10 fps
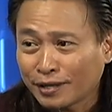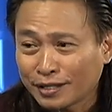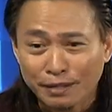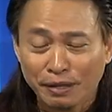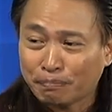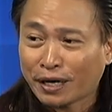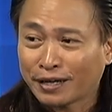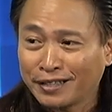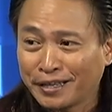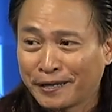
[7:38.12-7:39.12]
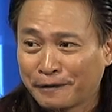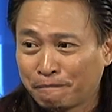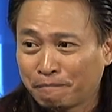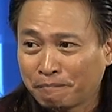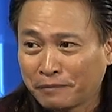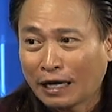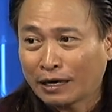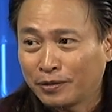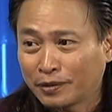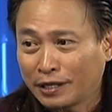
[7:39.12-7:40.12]
Kasi may pera na eh. Mm-hmm.
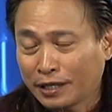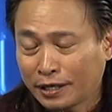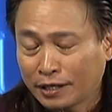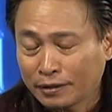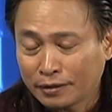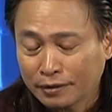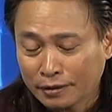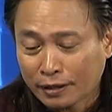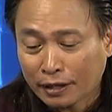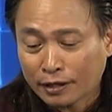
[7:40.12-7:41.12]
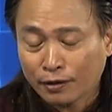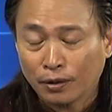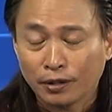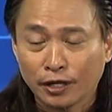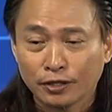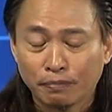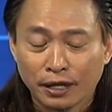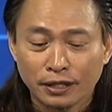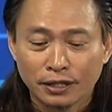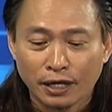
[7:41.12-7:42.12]
Laki ng linaan ng, nila ng Kongreso
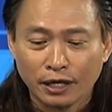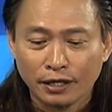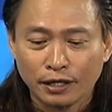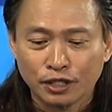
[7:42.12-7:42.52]
para sa RH.